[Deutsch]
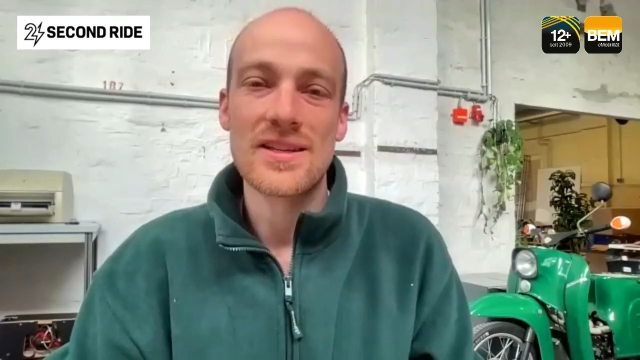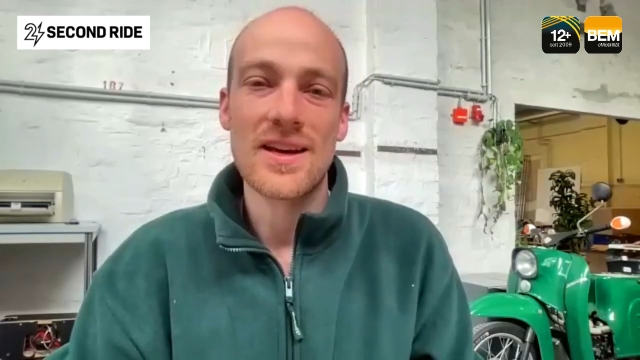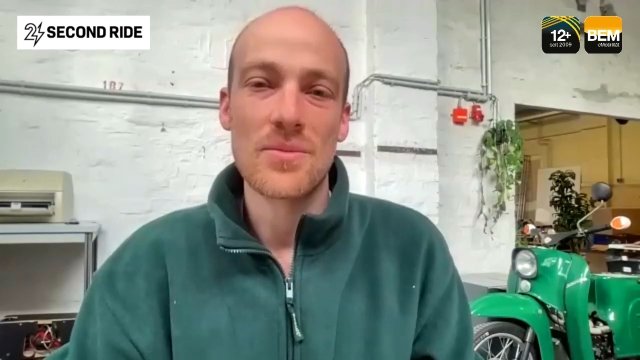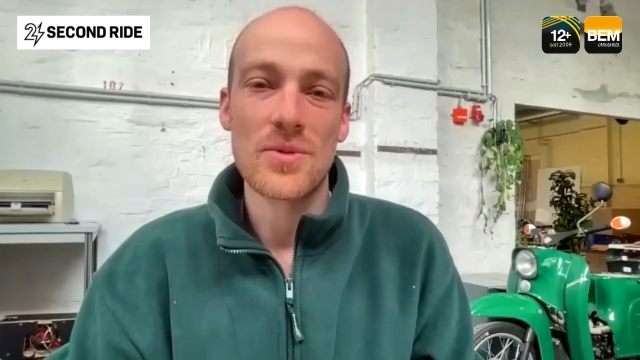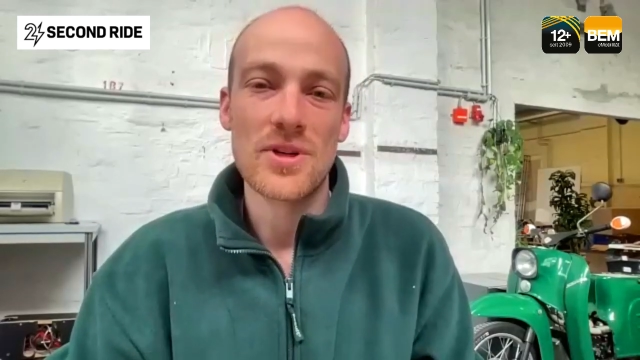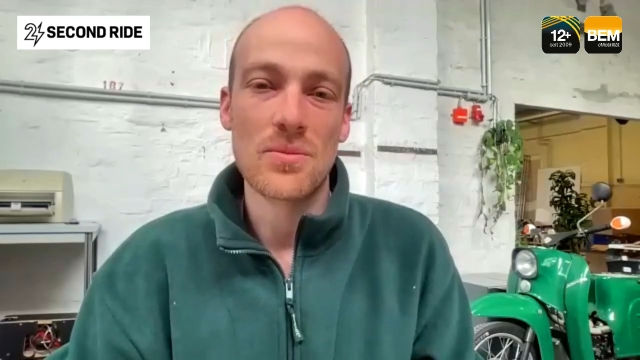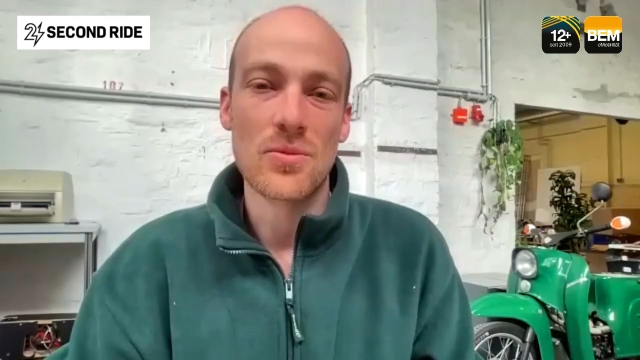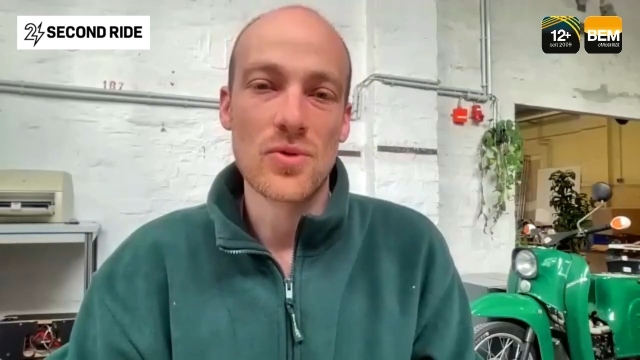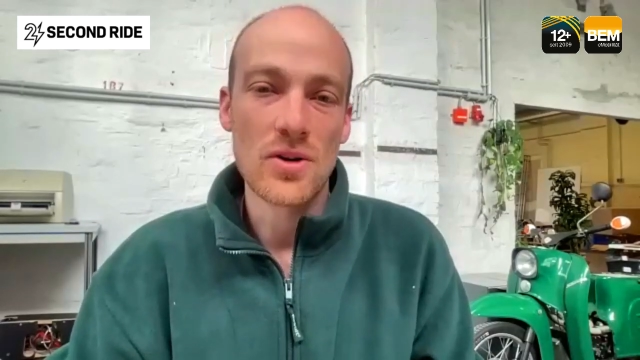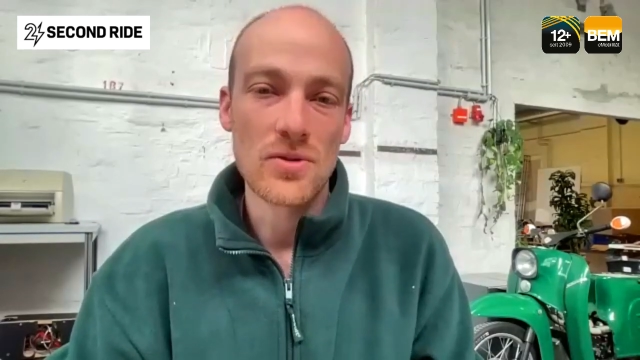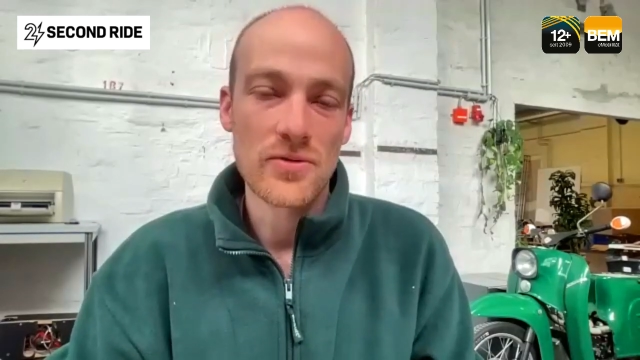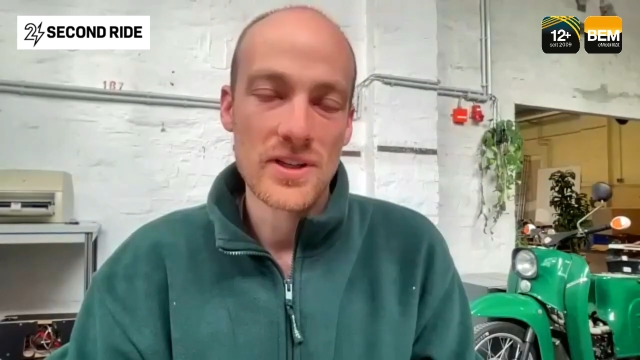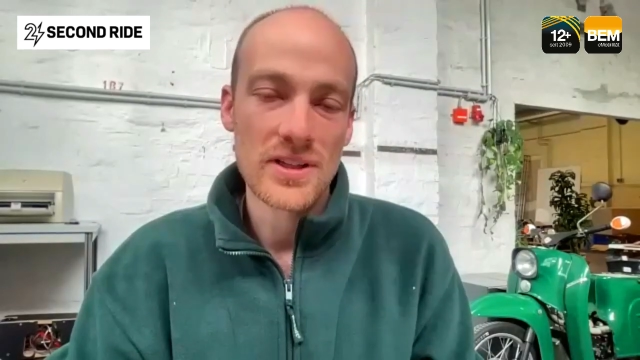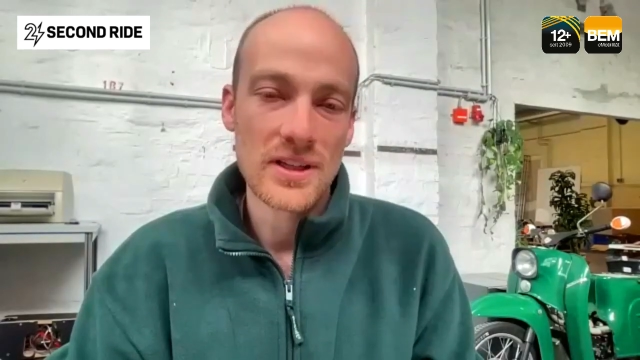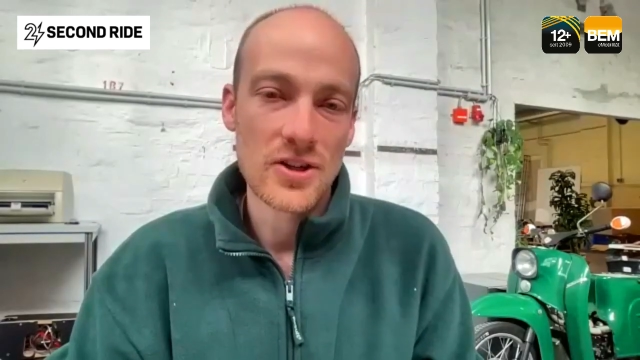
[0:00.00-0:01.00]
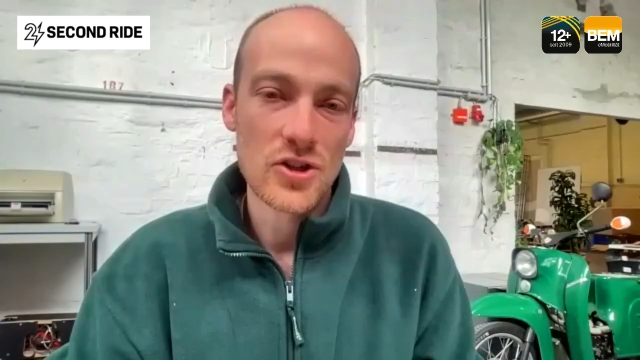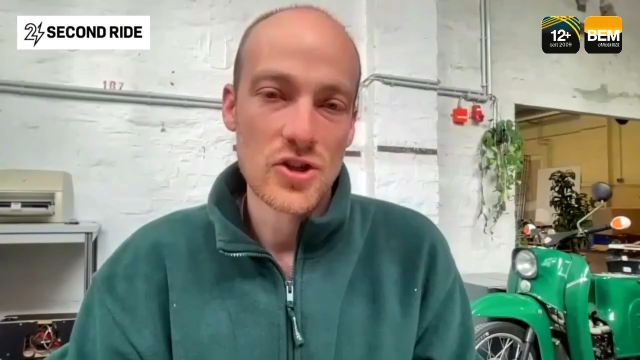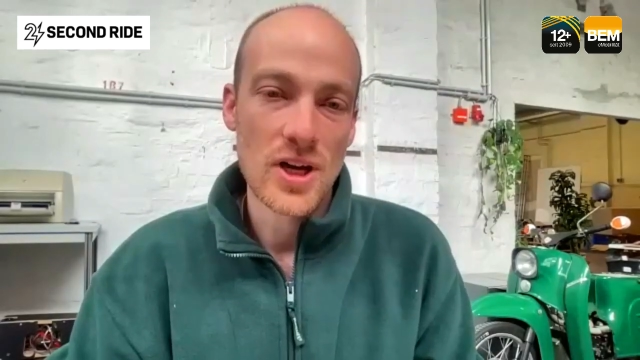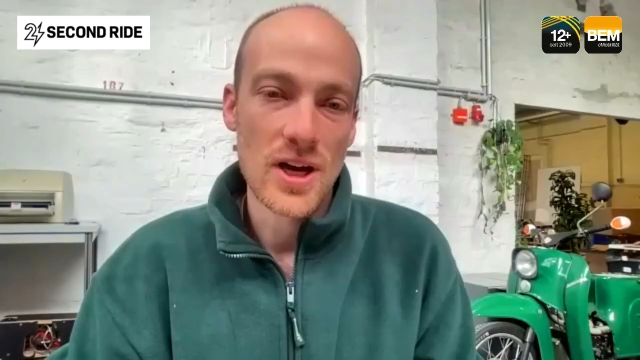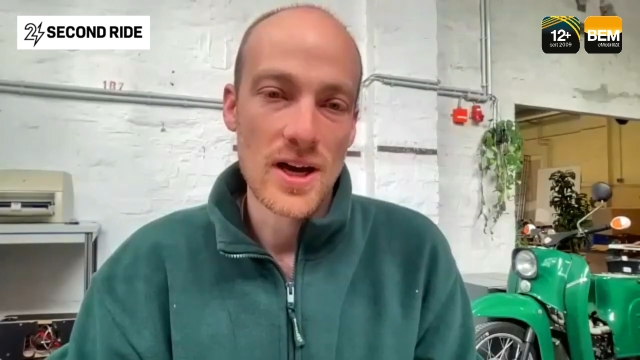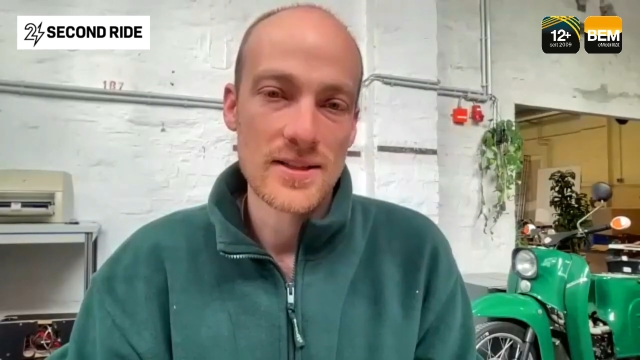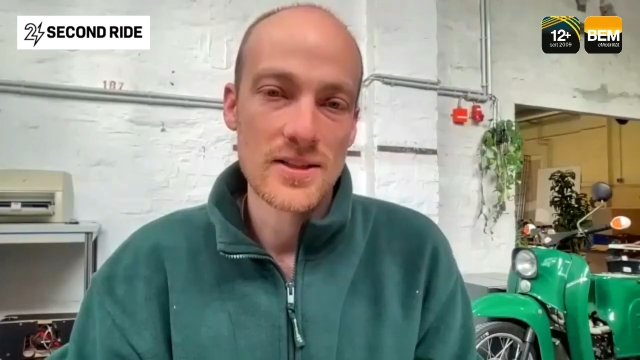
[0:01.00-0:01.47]
Jahr mit einem Crowdfunding
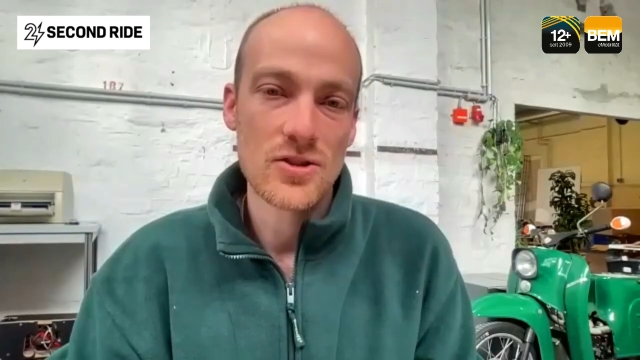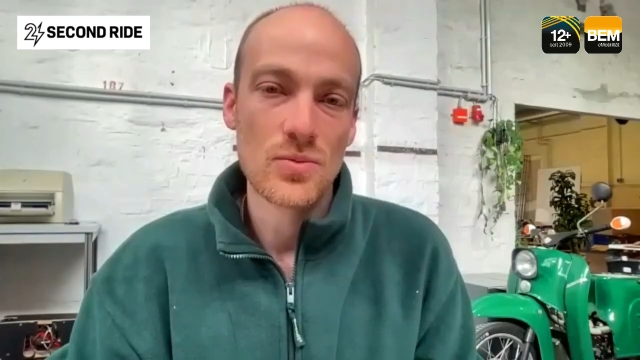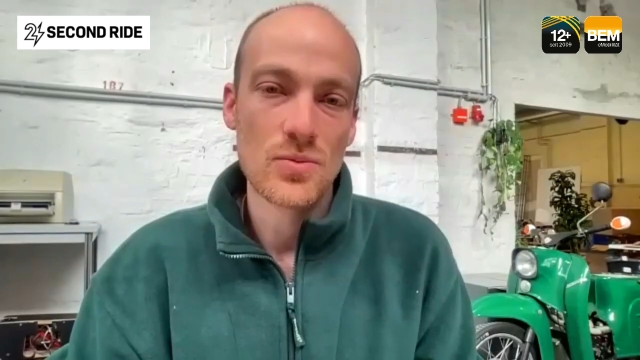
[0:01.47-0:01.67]
gestartet,